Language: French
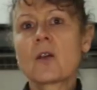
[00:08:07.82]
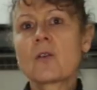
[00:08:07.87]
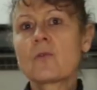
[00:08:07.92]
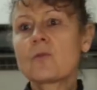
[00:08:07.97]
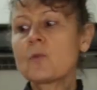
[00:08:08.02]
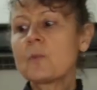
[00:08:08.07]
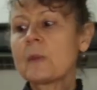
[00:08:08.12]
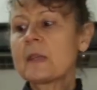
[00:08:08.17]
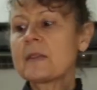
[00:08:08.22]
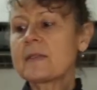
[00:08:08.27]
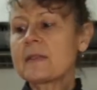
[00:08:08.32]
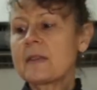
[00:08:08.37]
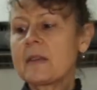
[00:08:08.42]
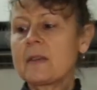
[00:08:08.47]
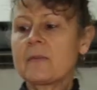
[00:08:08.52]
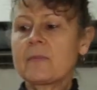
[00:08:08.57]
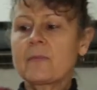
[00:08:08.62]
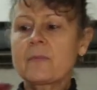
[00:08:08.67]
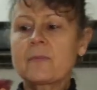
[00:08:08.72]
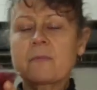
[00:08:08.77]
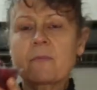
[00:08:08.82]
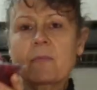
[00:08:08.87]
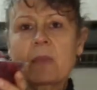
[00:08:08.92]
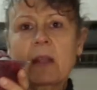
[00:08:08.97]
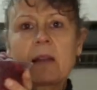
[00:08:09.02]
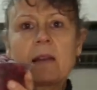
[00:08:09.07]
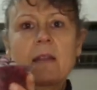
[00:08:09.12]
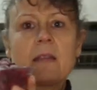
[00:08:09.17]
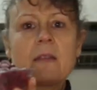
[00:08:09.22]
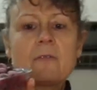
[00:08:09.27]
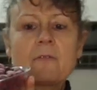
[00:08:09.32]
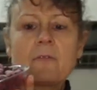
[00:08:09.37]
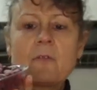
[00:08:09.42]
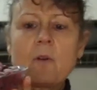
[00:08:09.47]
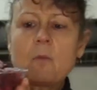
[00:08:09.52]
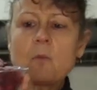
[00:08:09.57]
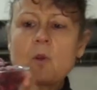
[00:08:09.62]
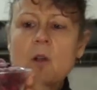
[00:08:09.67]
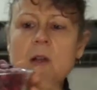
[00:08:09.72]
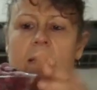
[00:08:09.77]
vous mettez les
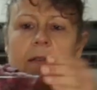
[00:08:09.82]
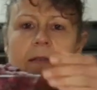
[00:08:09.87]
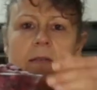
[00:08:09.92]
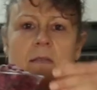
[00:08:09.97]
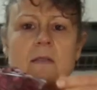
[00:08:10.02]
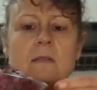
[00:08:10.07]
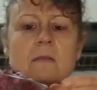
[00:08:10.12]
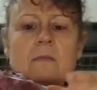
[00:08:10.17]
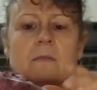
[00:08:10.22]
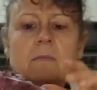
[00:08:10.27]
framboises.